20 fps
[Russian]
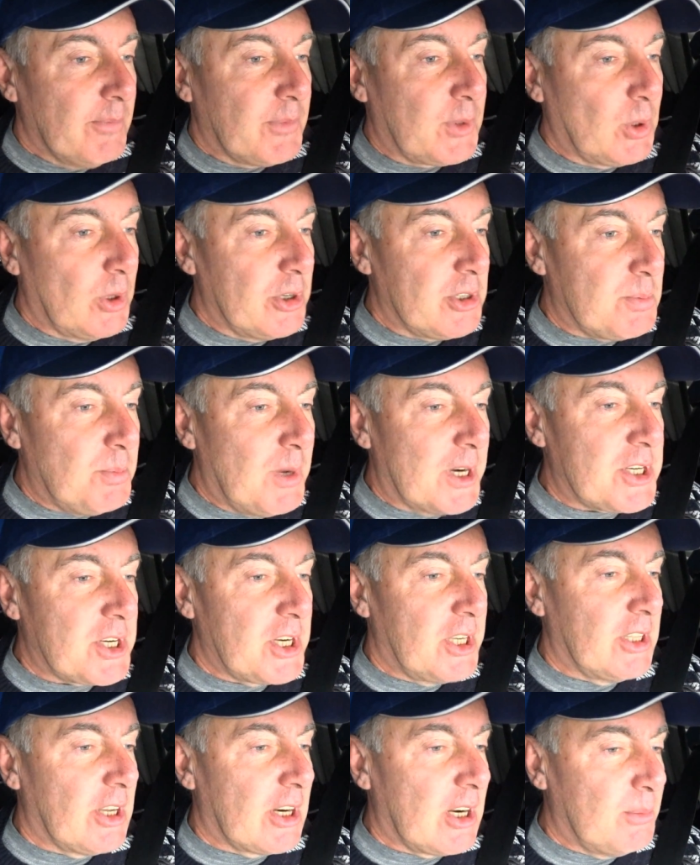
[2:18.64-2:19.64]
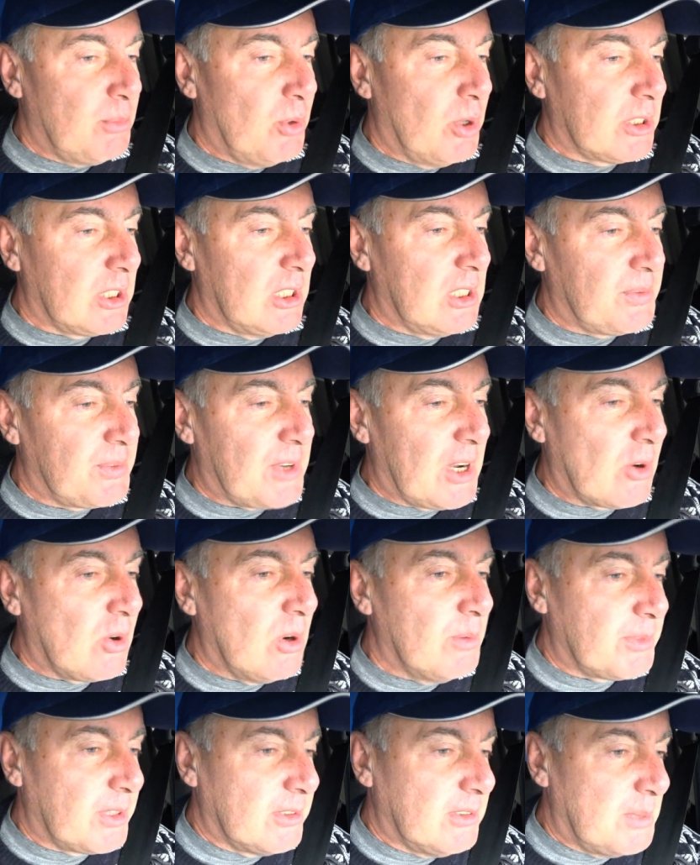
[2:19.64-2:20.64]
То есть машина работает в
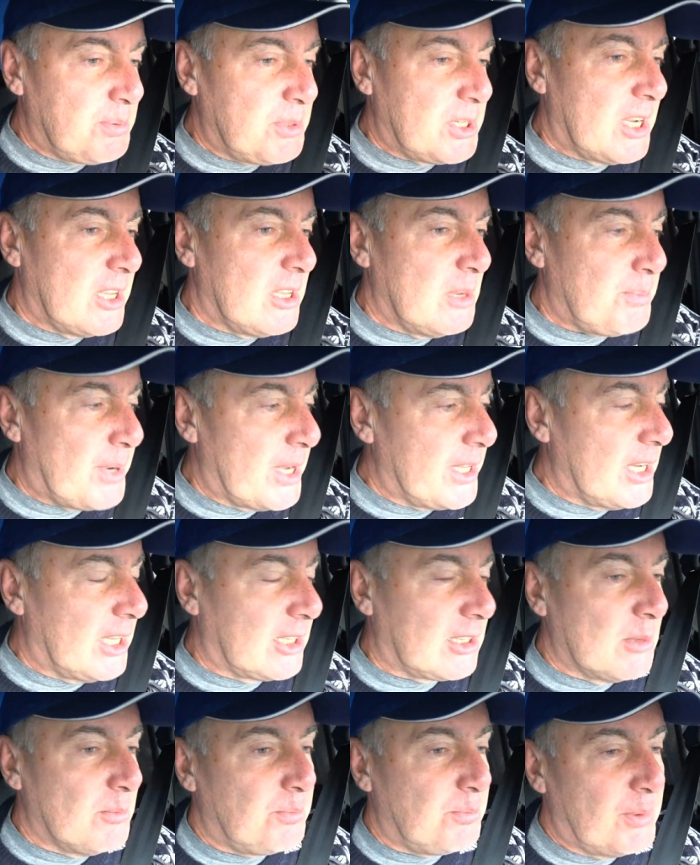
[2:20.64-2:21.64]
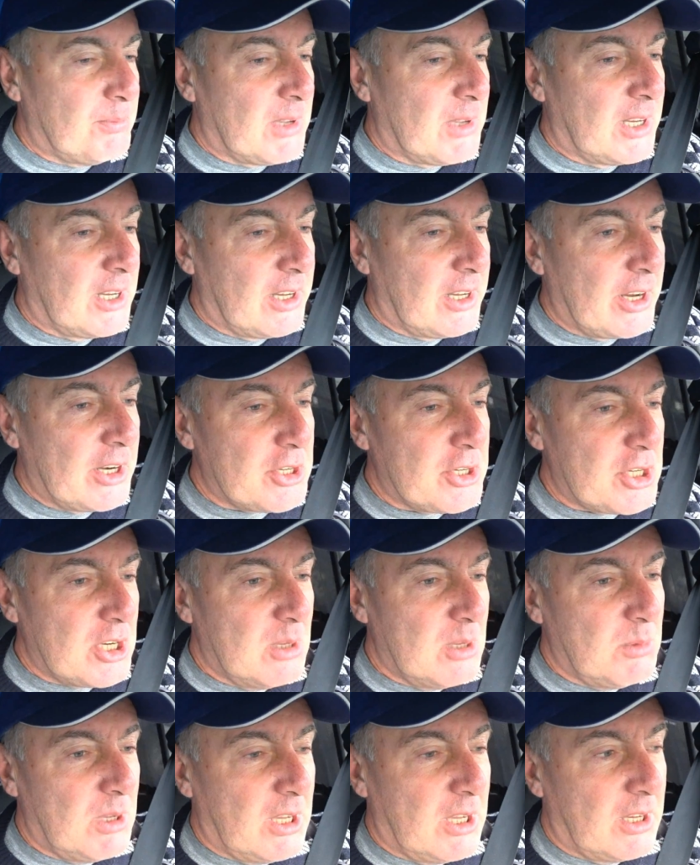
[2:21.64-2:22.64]
каком-то вообще непонятном э,
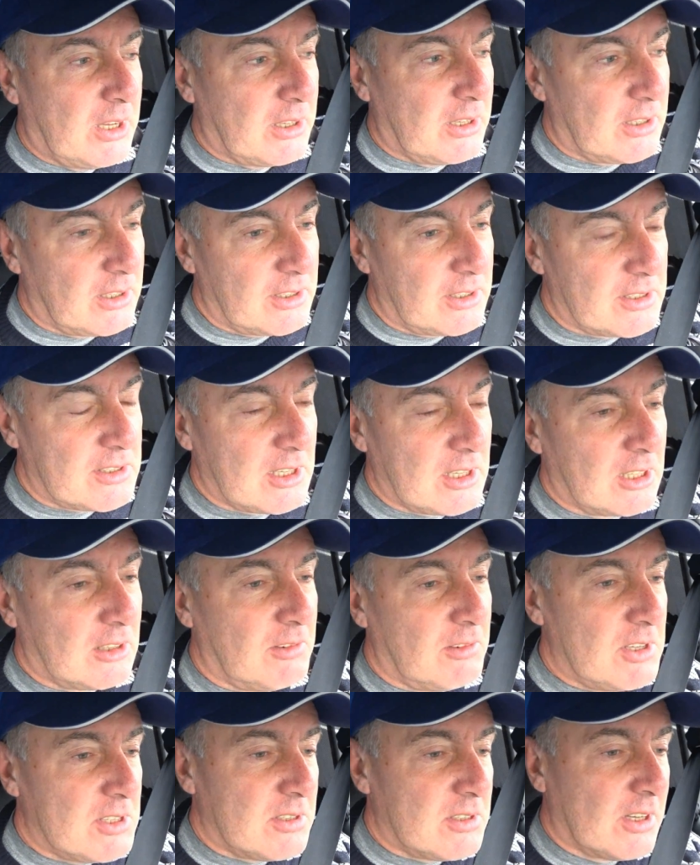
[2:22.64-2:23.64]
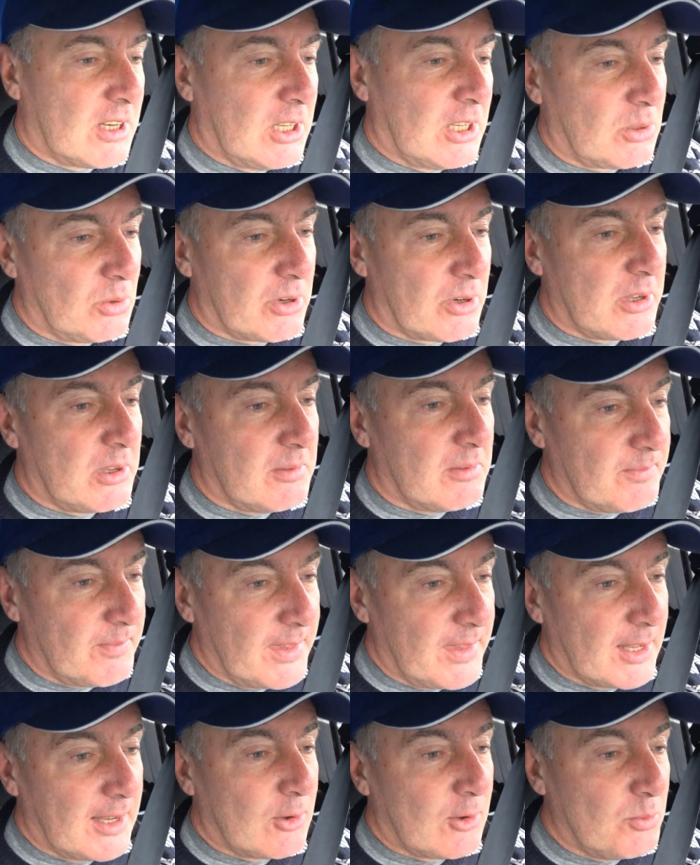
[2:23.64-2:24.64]
режиме, э, соответственно, который
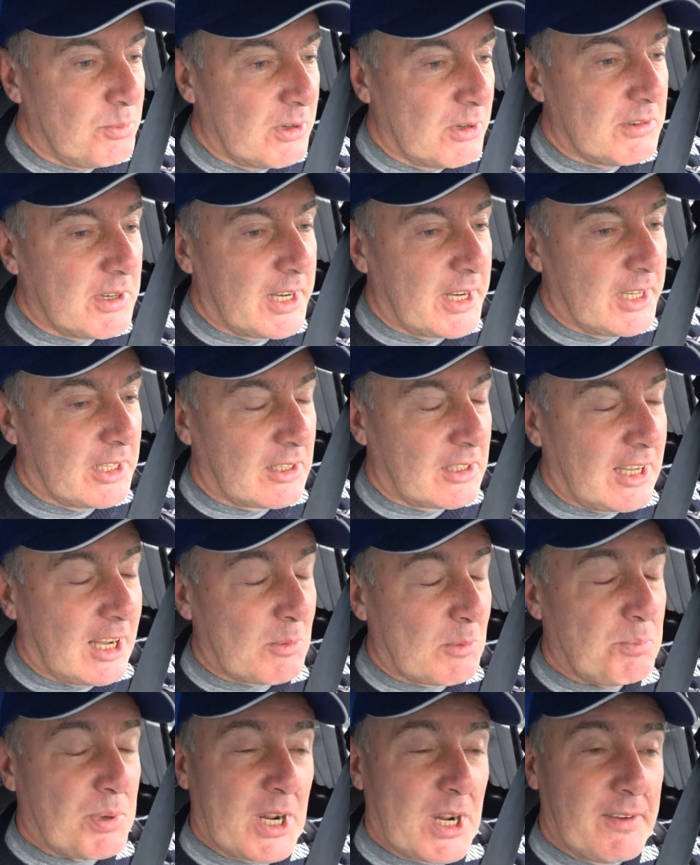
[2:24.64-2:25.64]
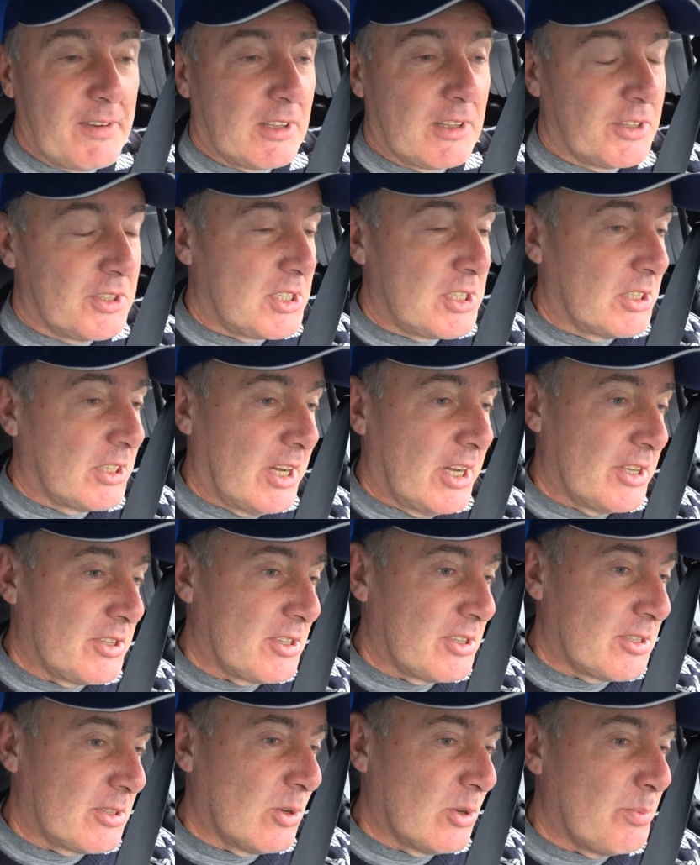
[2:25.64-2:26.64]
убивает, как правило,
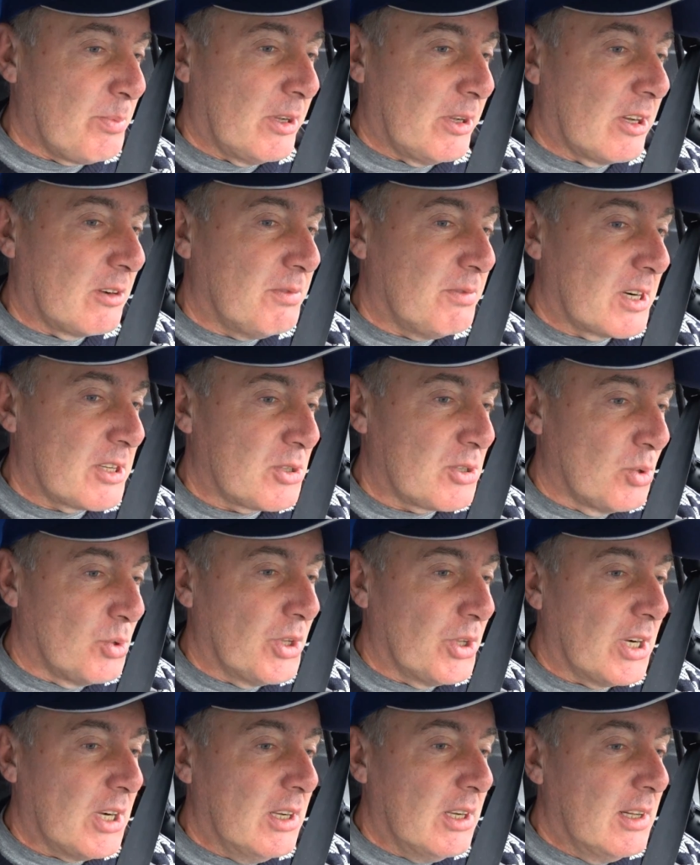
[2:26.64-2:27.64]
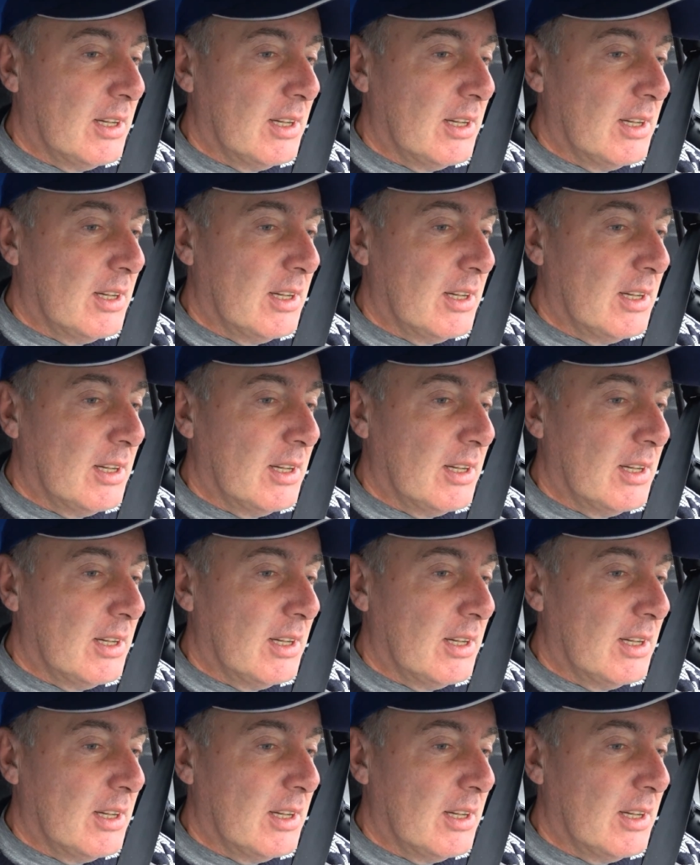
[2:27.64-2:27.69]
начинается с топливных форсунок,